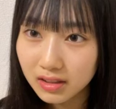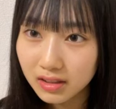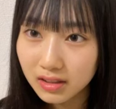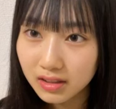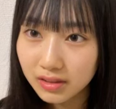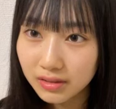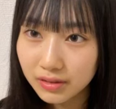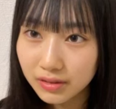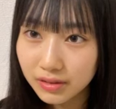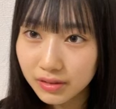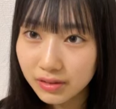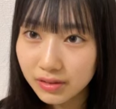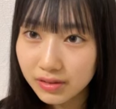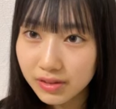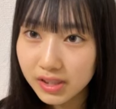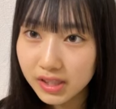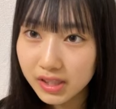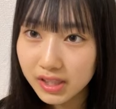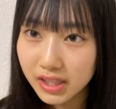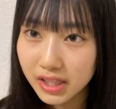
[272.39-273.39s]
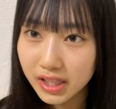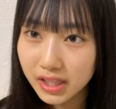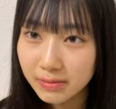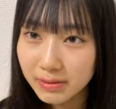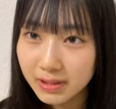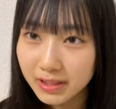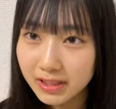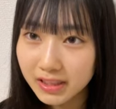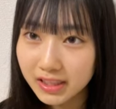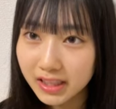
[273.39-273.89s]
あの表紙ってや
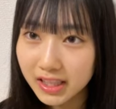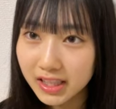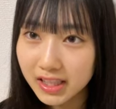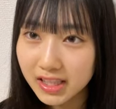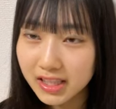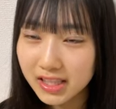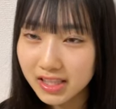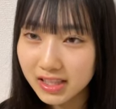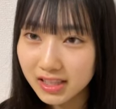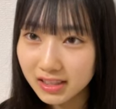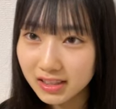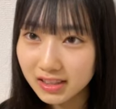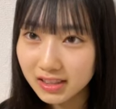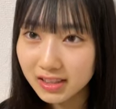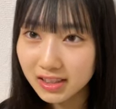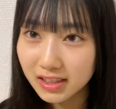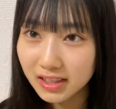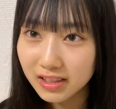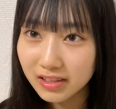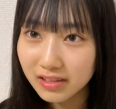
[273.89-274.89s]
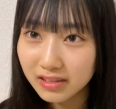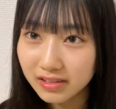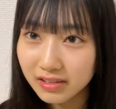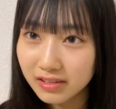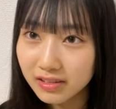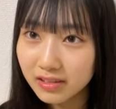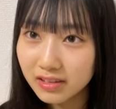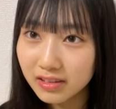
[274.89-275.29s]
ばくないですかっていう